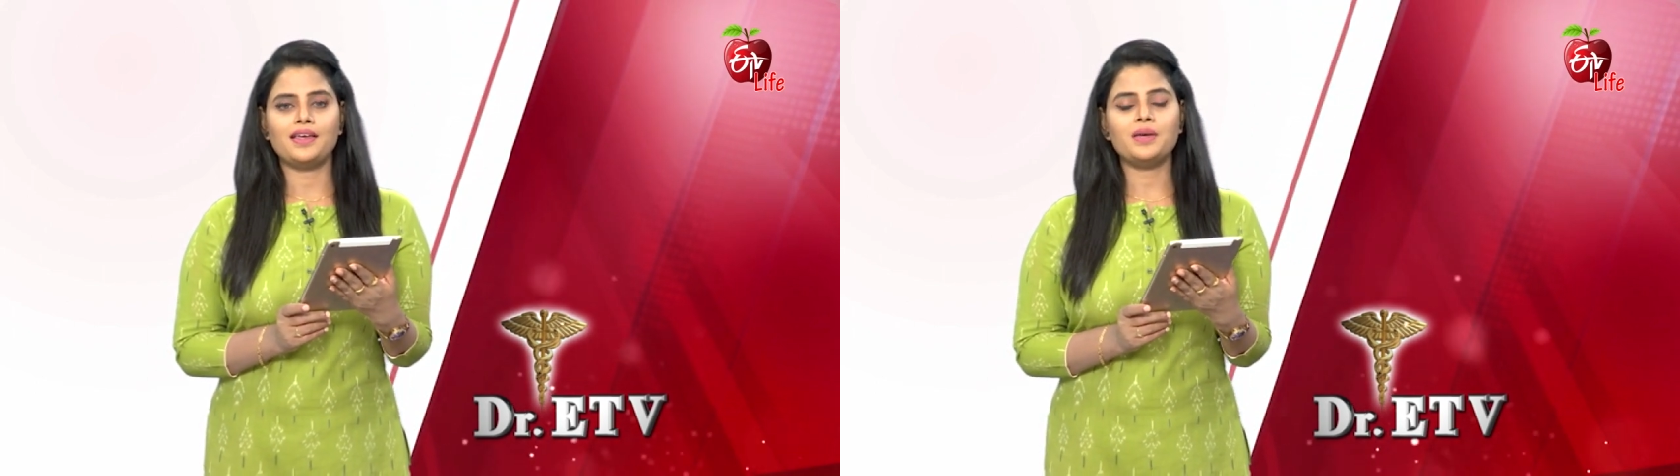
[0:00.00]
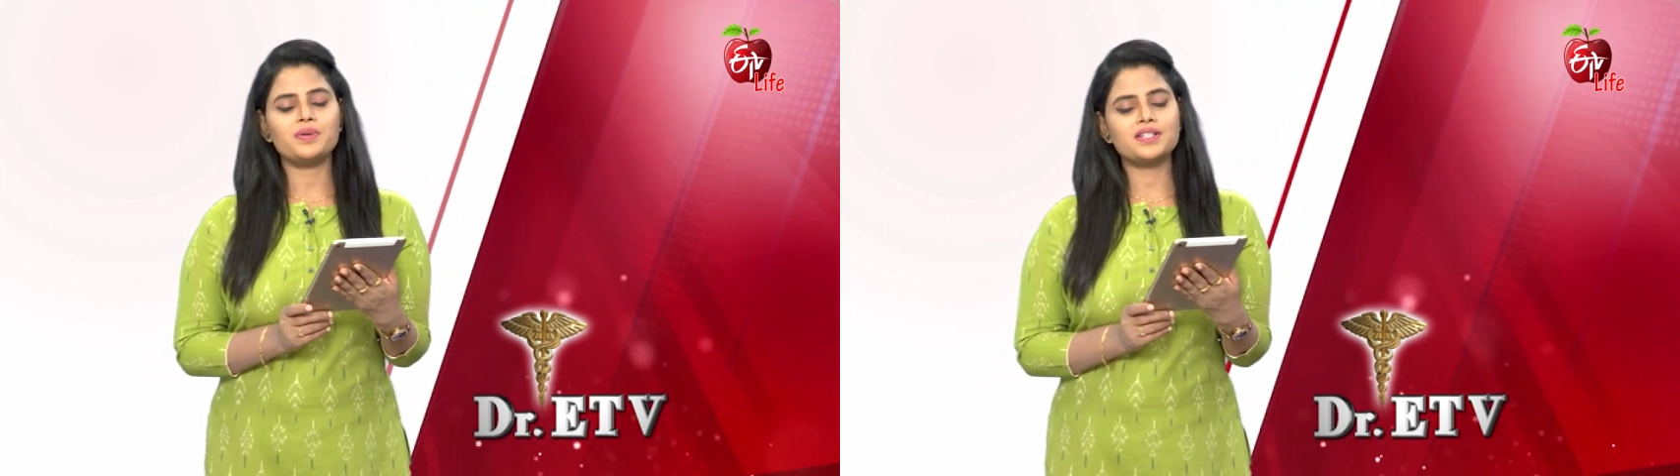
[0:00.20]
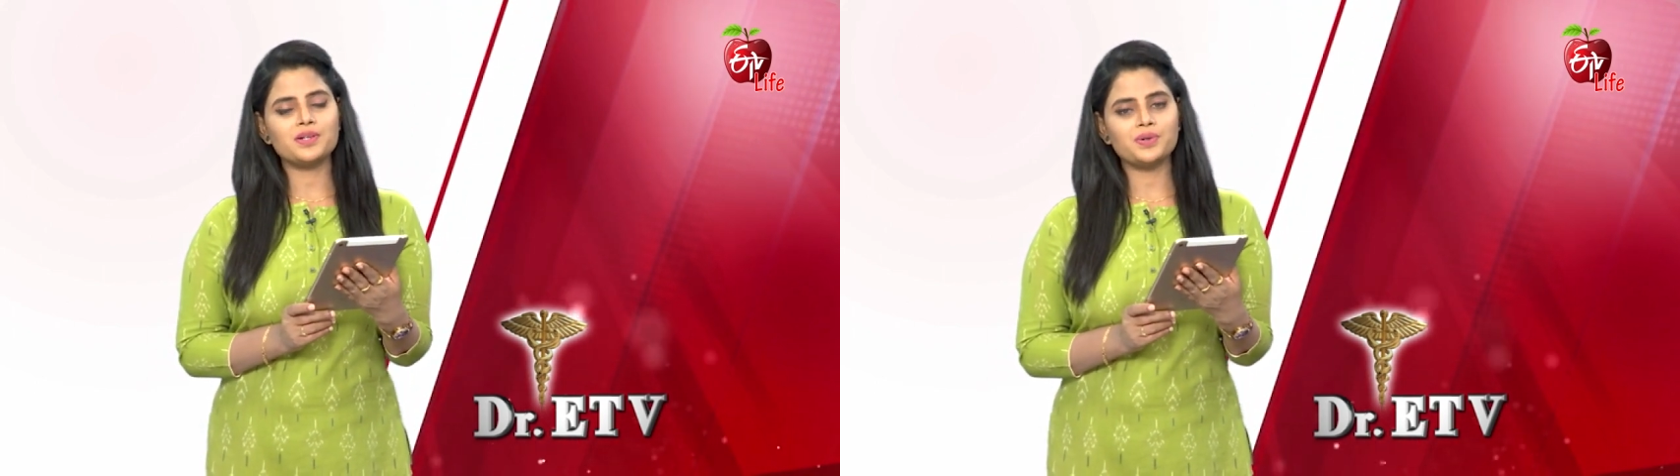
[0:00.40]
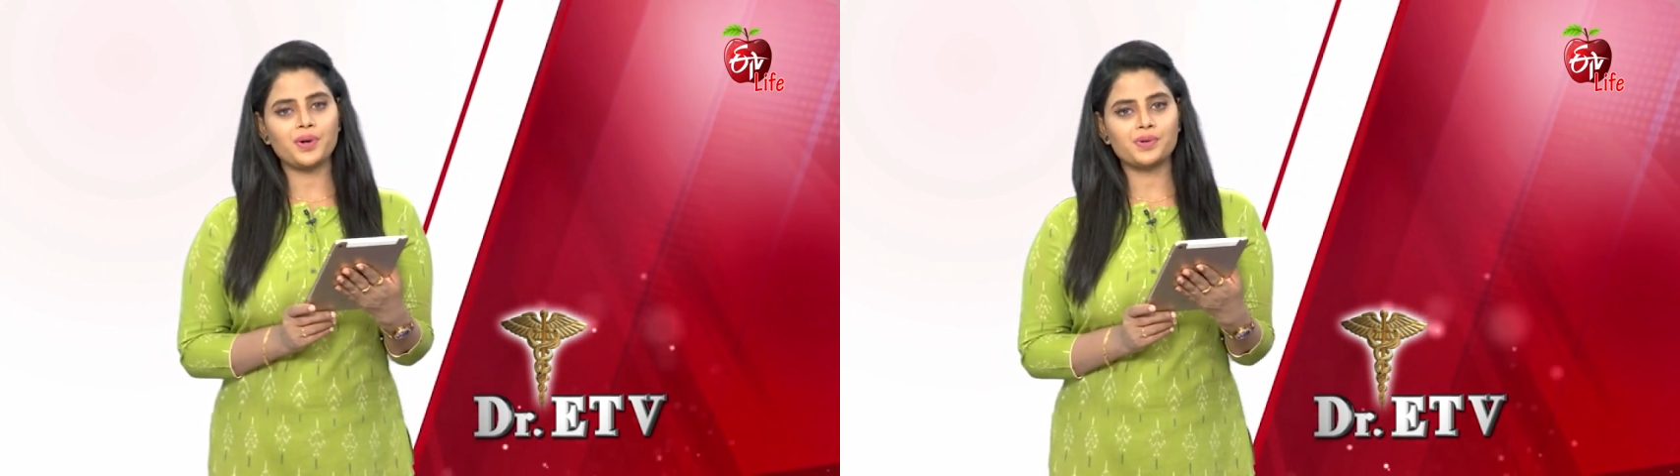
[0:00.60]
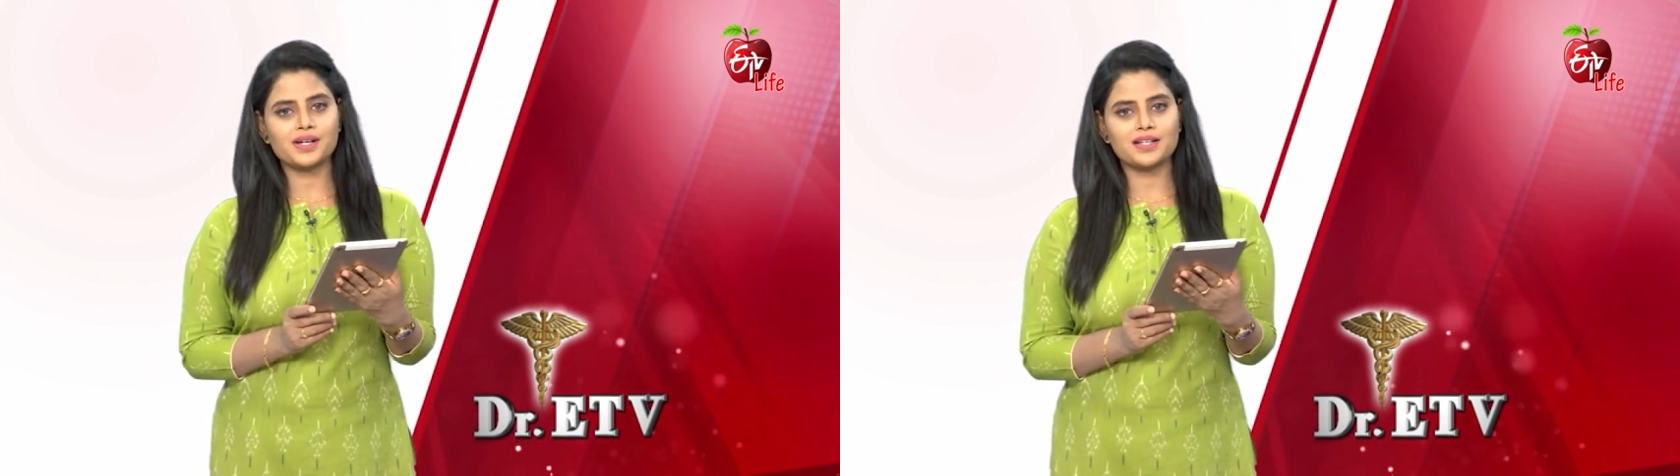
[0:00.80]
ఈ ప్రశ్నకు
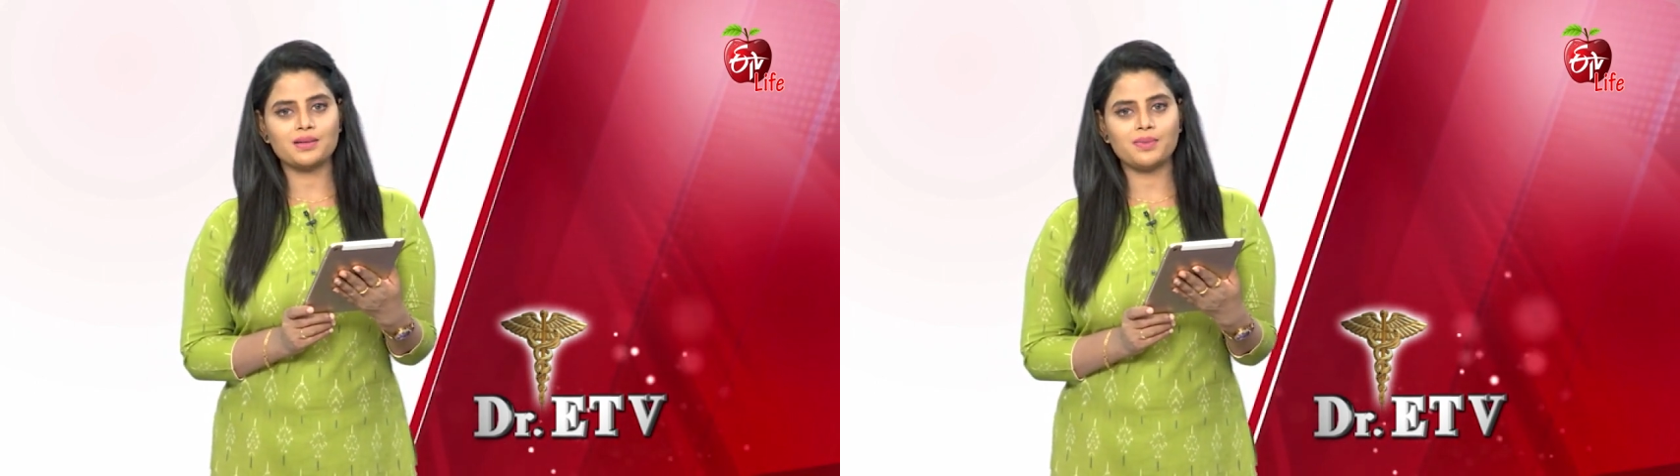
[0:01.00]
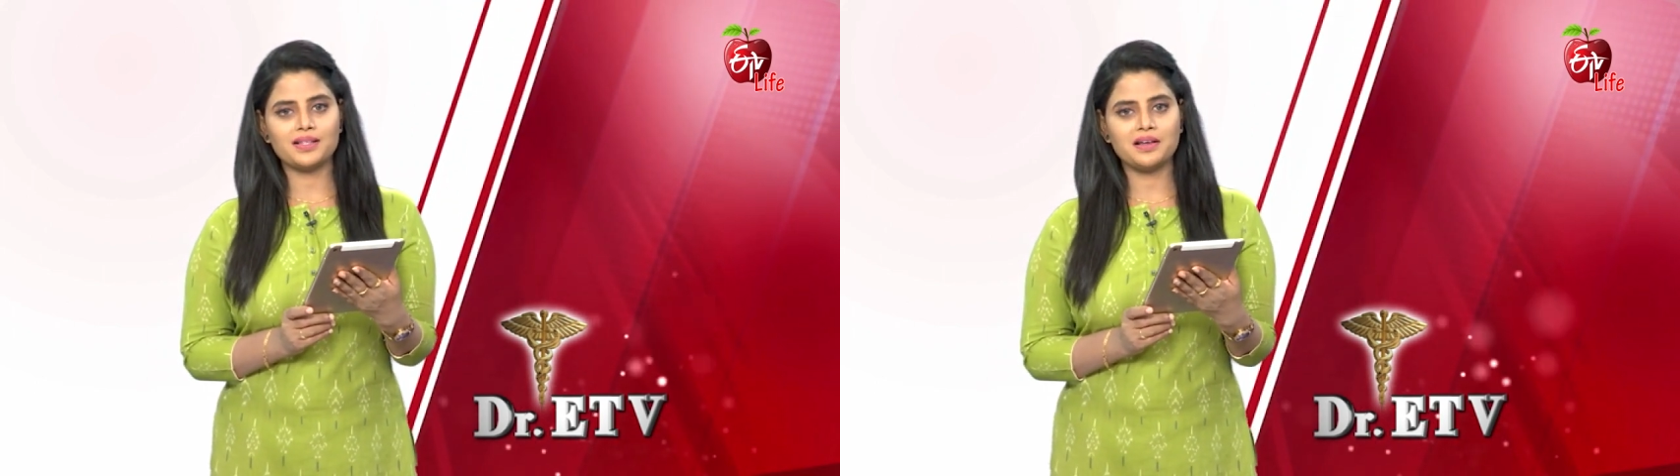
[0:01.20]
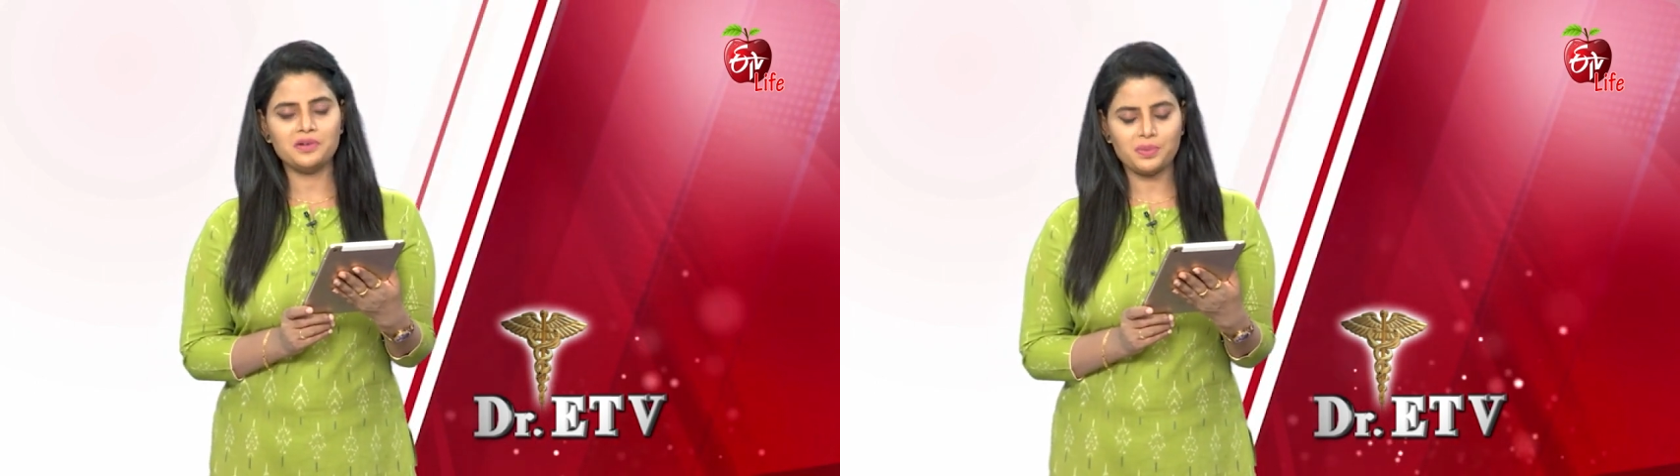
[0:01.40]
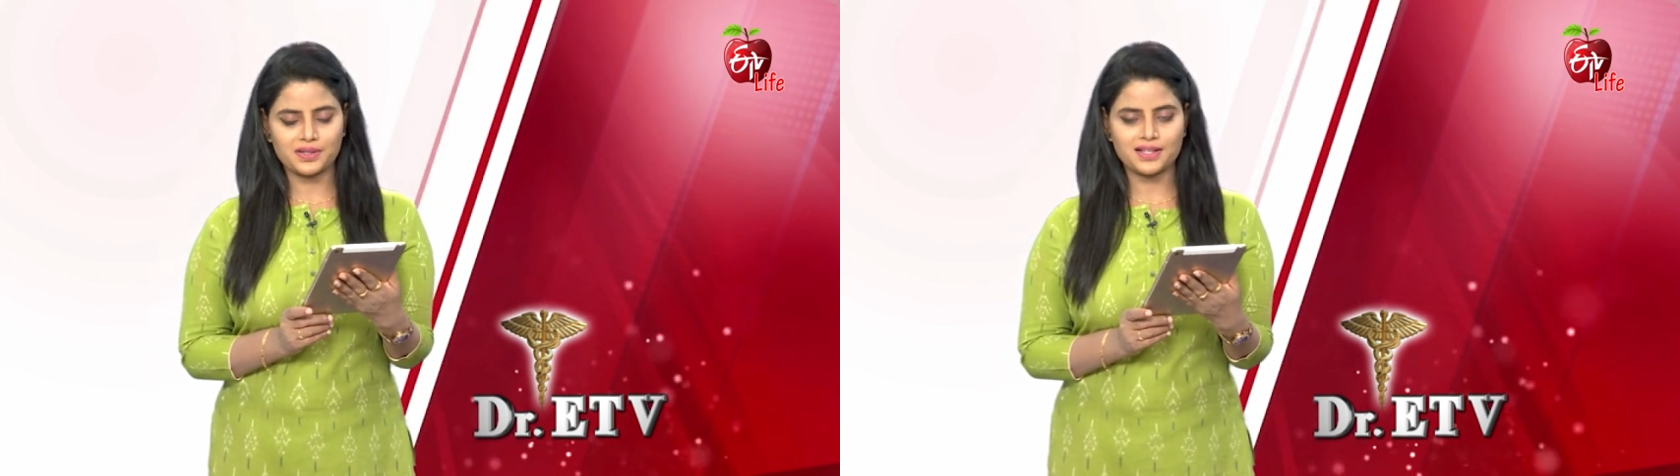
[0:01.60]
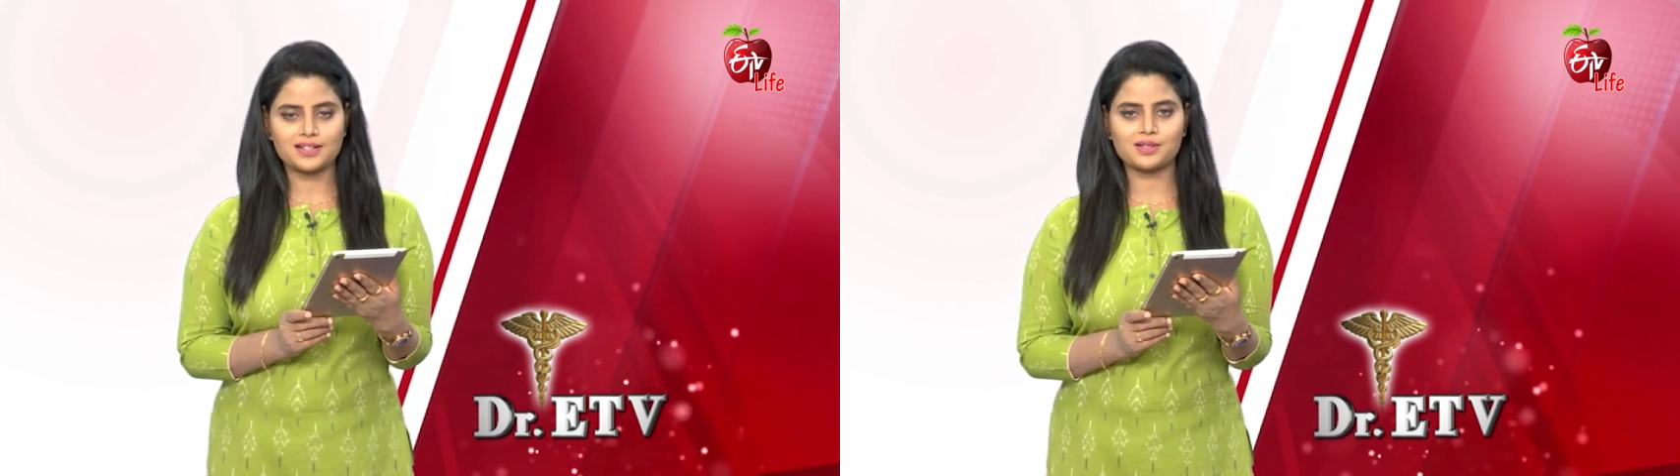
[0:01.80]
డాక్టర్ గారి సమాధానం
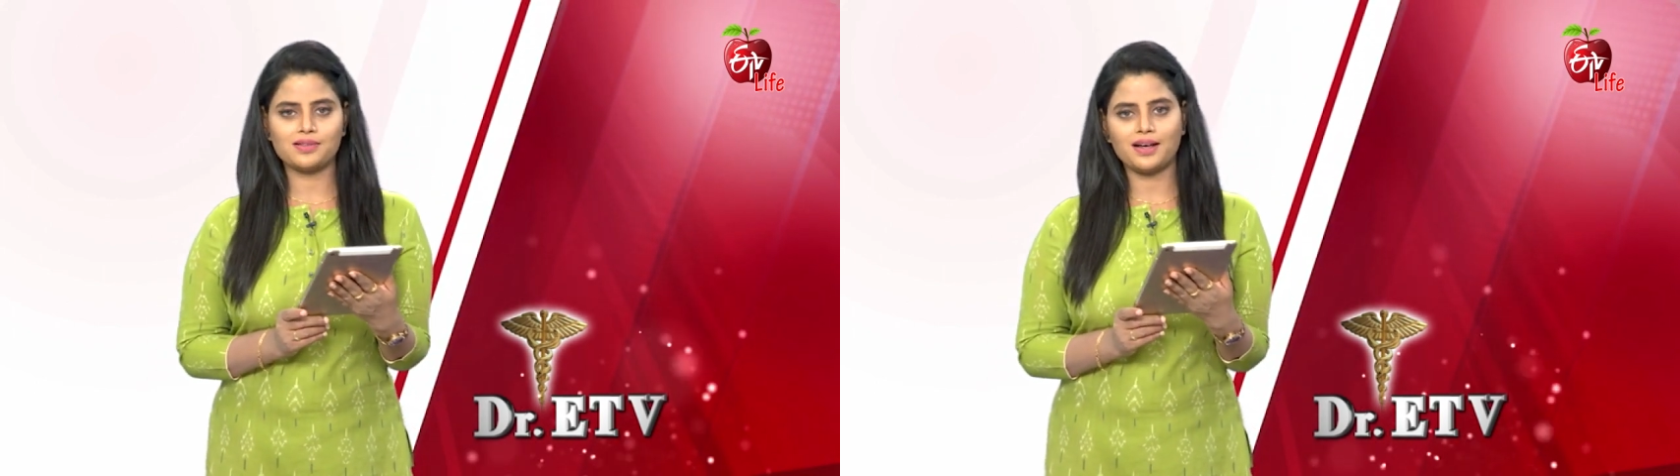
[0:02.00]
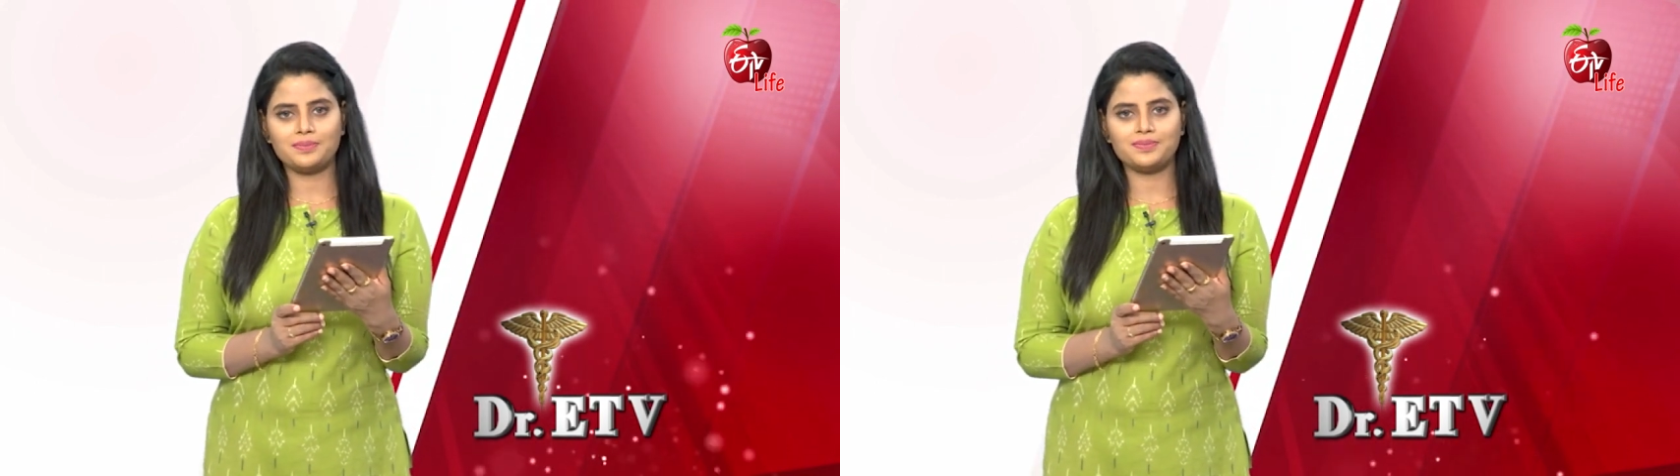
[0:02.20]
ఇప్పుడు తెలుసుకుందాం